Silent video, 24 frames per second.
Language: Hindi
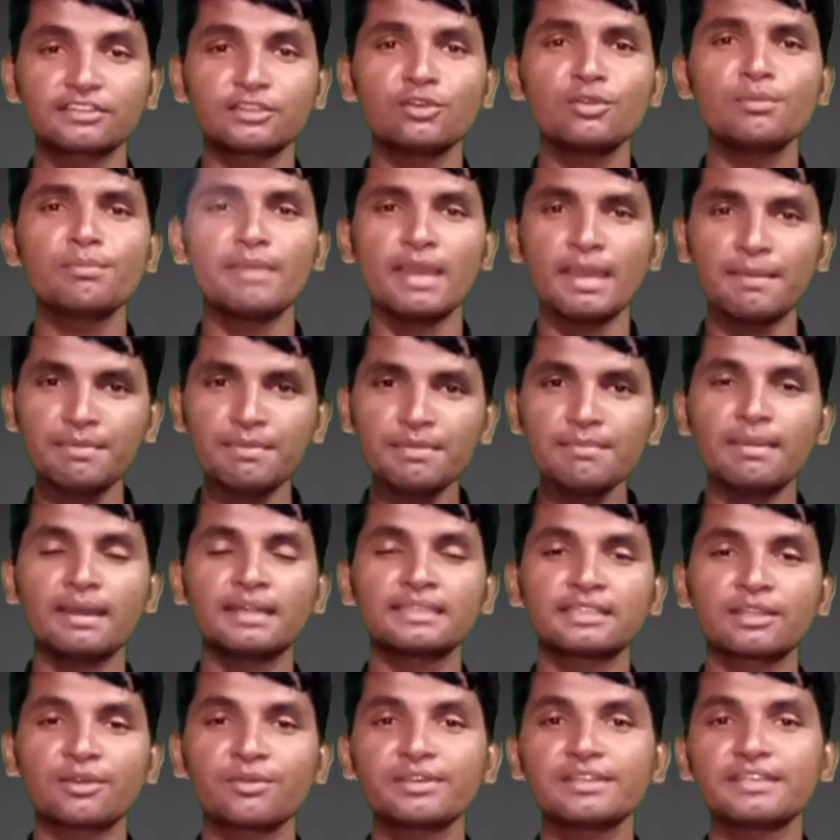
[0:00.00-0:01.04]
चाहिए और मैं भी
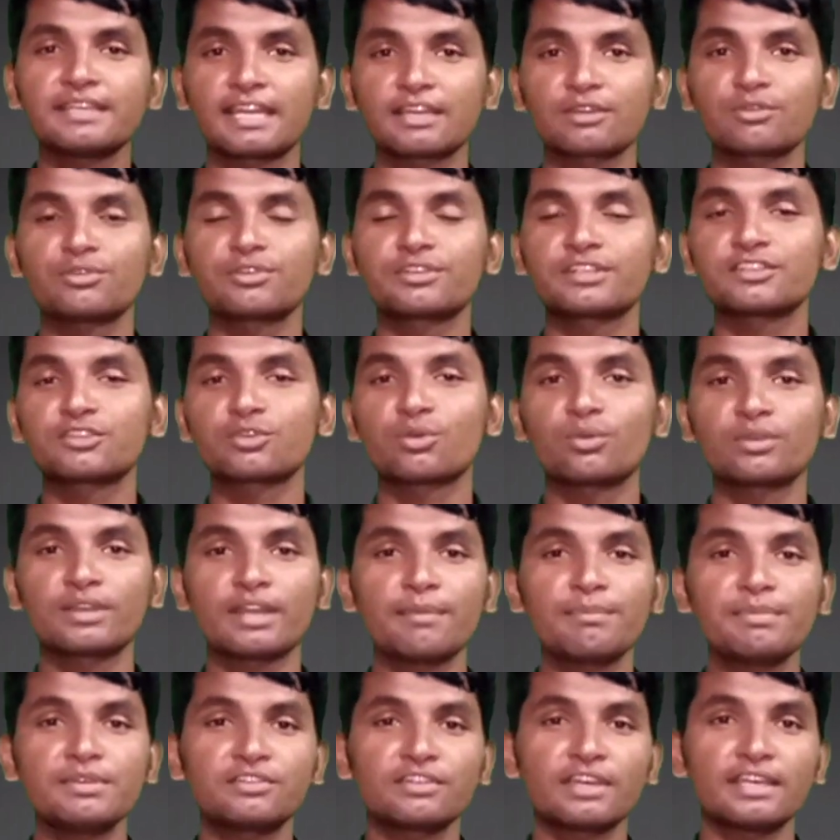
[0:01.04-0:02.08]
मानता हूँ कि नार्को टेस्ट
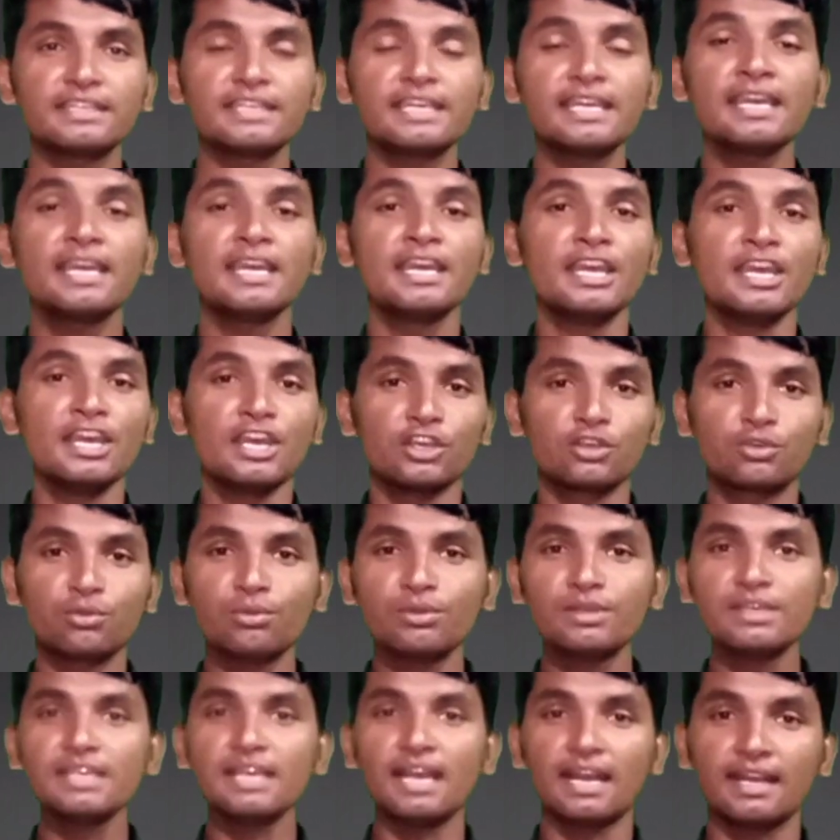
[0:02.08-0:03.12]
होना भी चाहिए
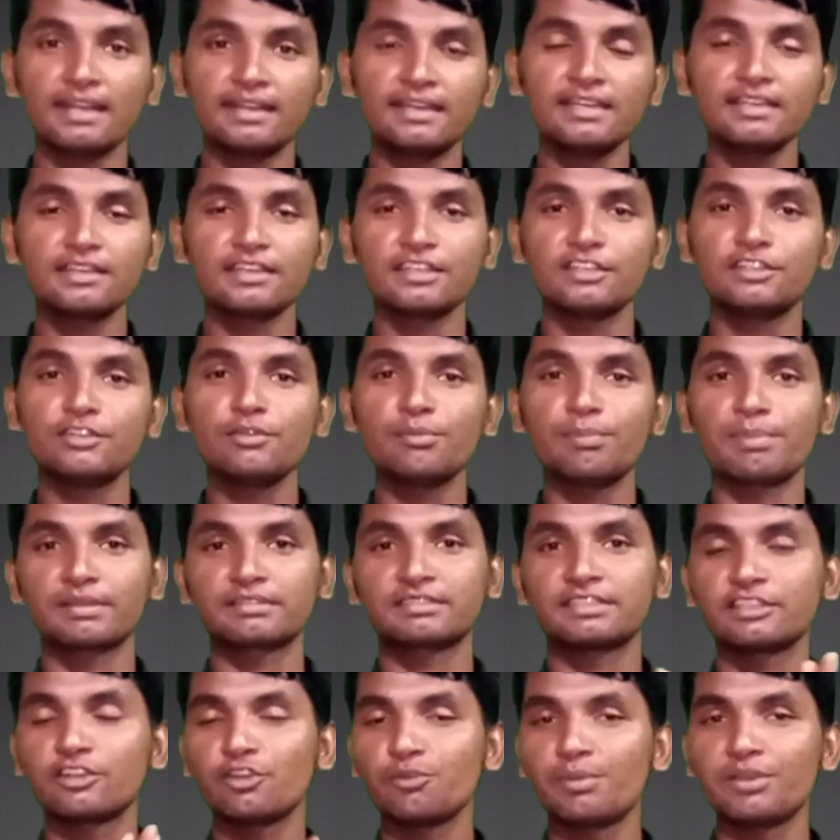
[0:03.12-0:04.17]
क्योंकि अगर किसी भी
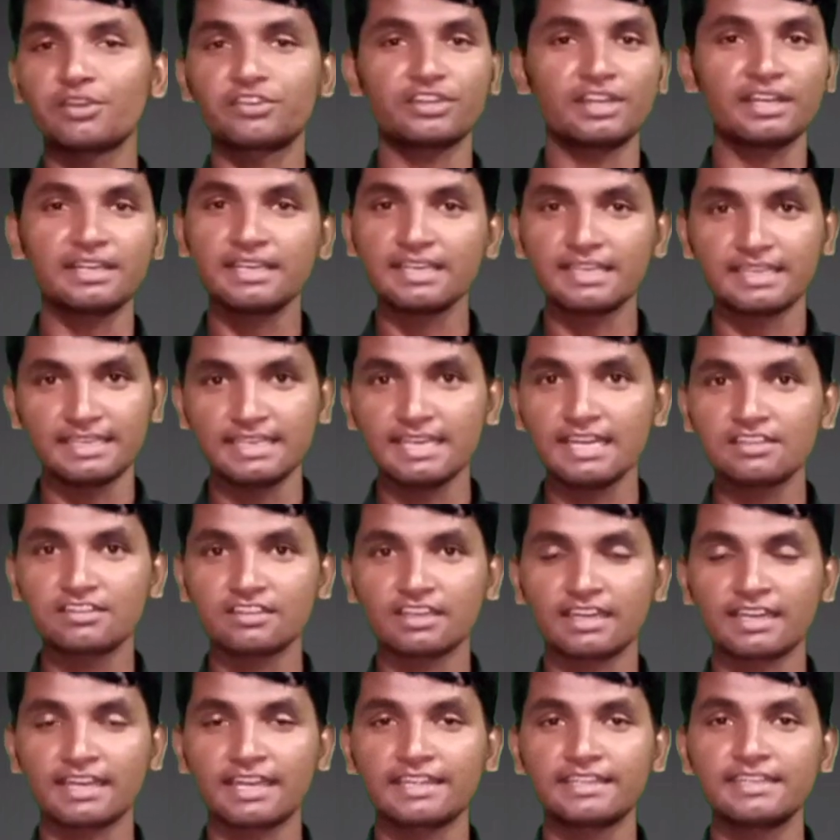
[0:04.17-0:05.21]
पर्सन के ऊपर शक किया
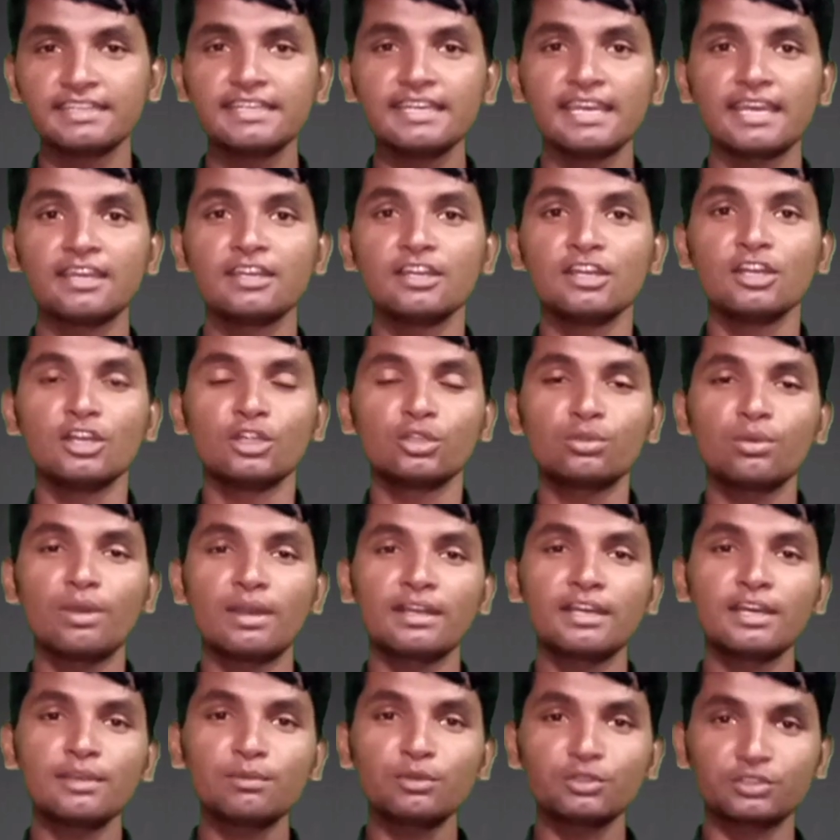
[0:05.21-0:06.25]
जा रहा है ठीक है तो
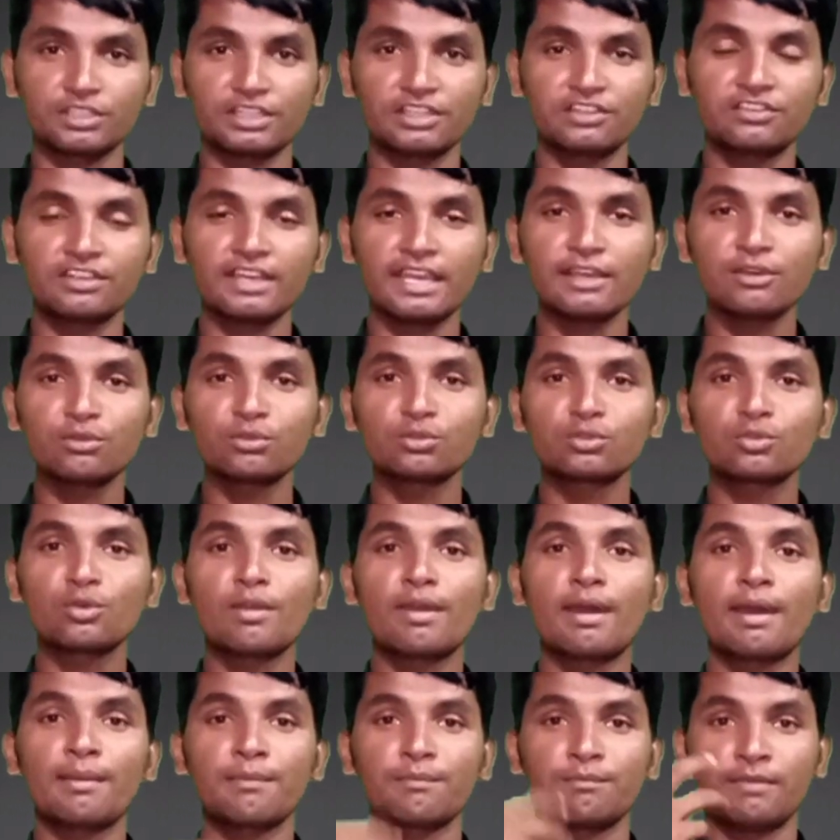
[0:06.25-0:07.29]
अगर वो सच्चा है और उसको
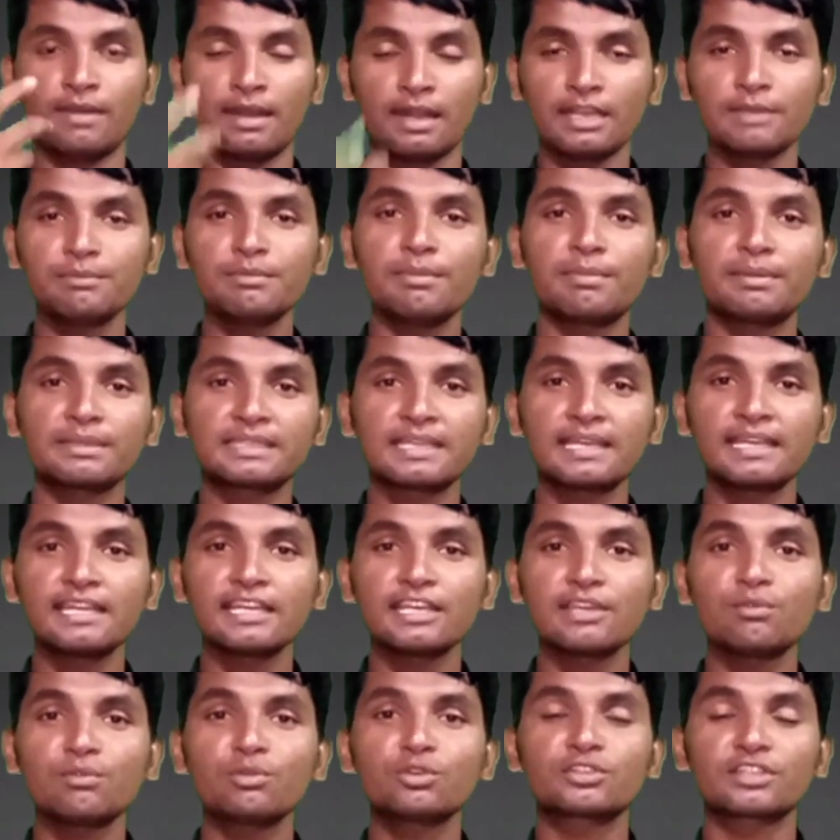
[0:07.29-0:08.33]
वाकई में बताना
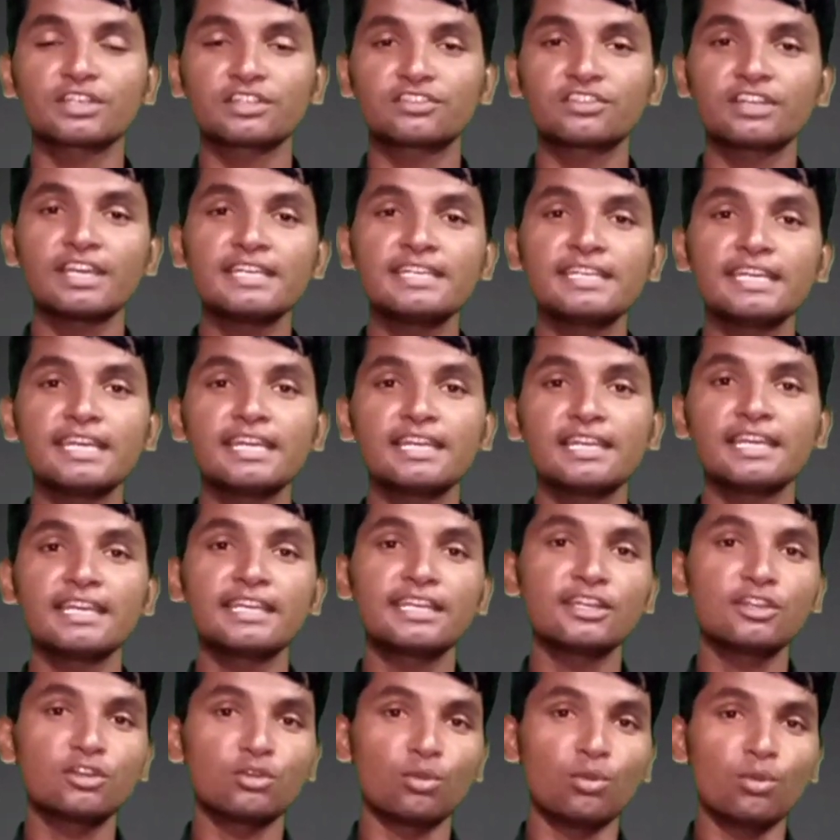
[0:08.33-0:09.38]
है कि वो सच्चा ही है
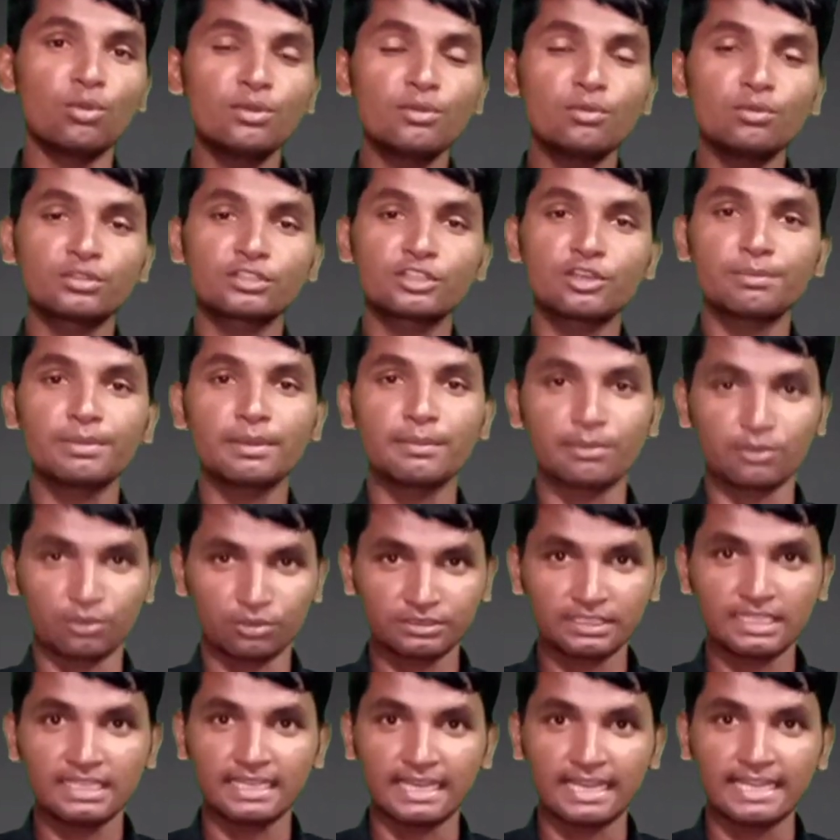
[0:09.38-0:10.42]
लेकिन लोग उसके ऊपर
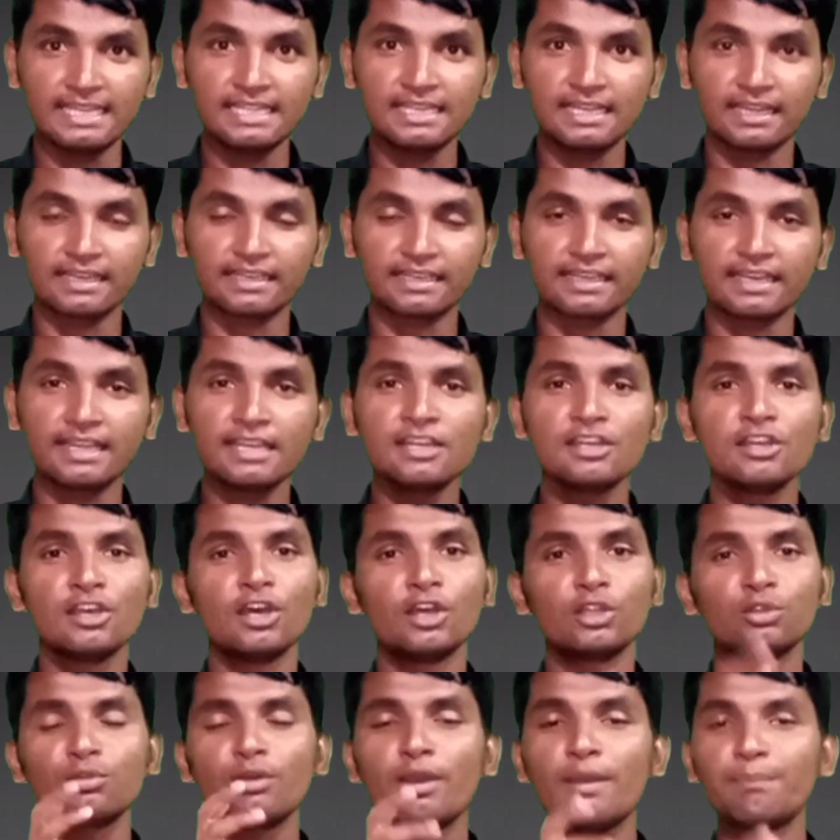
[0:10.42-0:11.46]
भरोसा नहीं कर रहे हैं
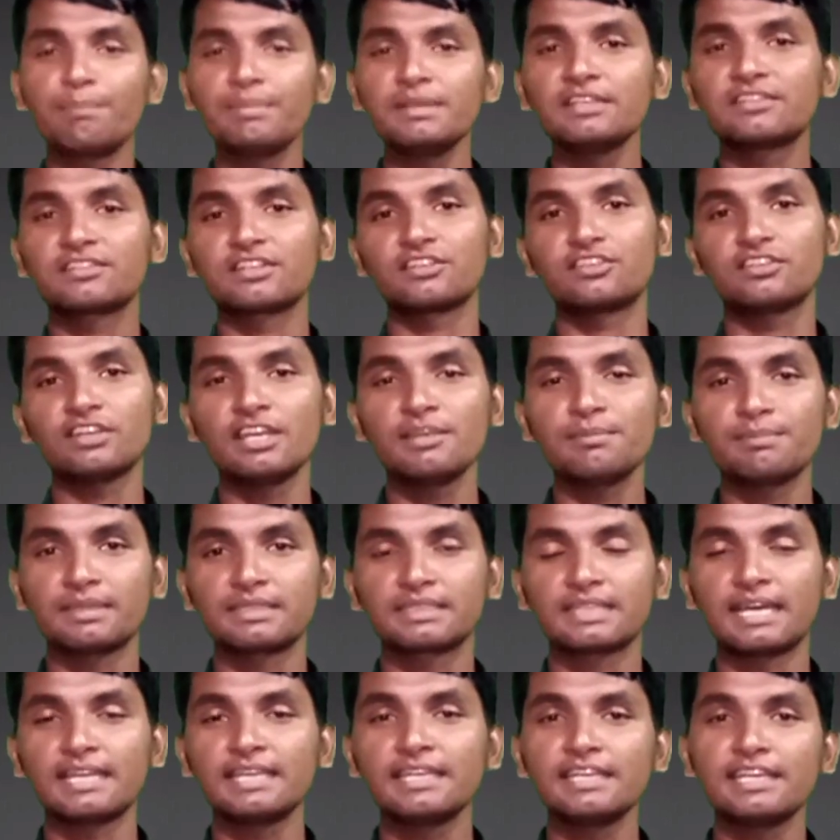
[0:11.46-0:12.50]
तो अपनी सच्चाई
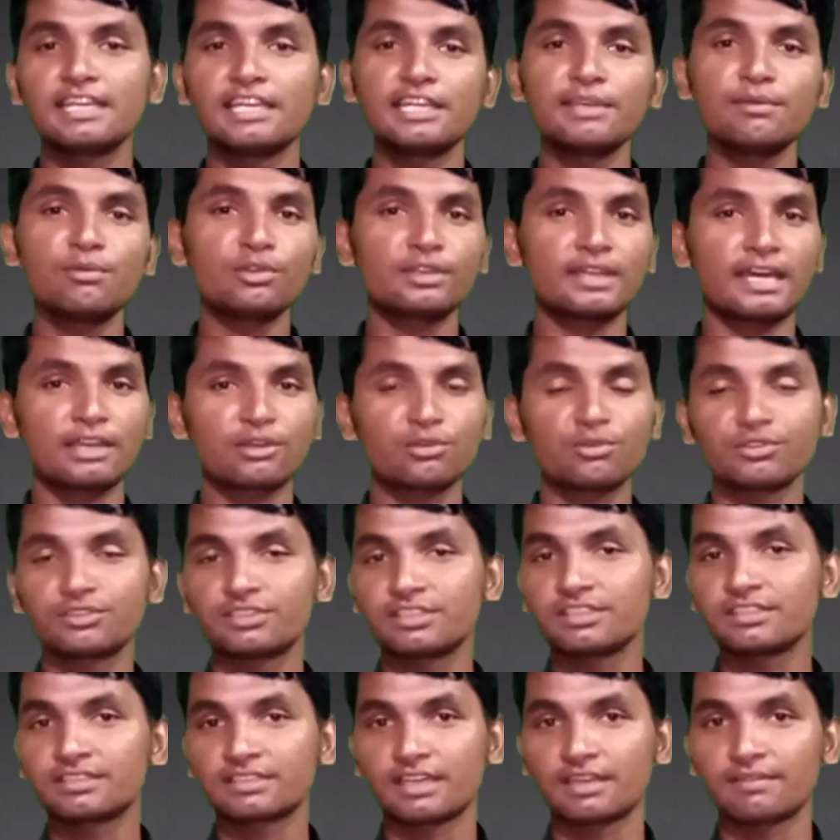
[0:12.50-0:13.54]
बताने के लिए वो नार्को
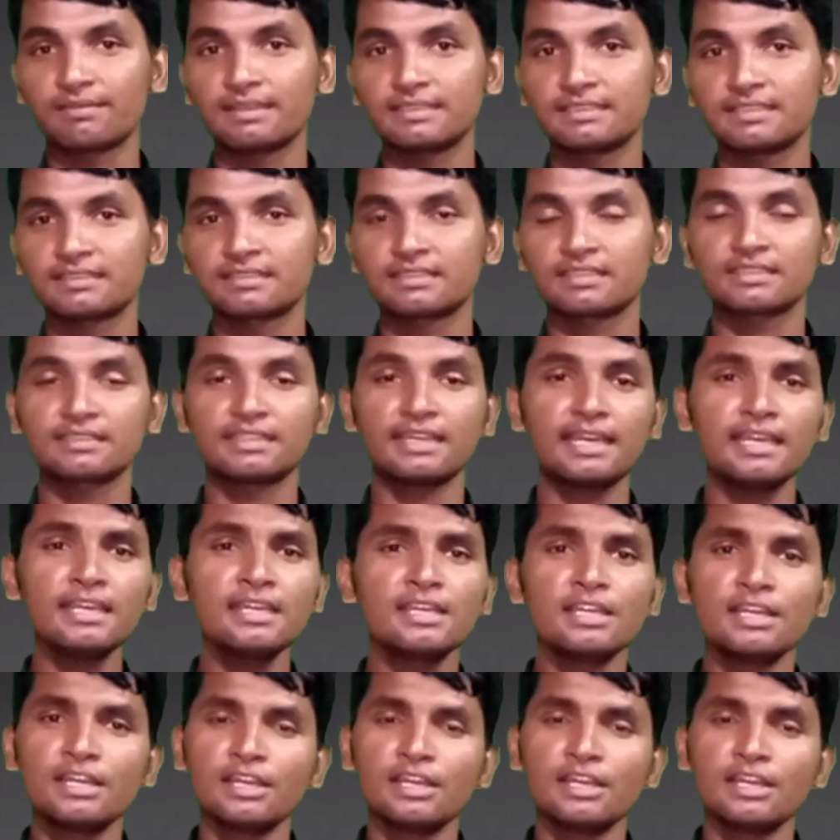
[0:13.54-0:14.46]
टेस्ट करवा जा सकता है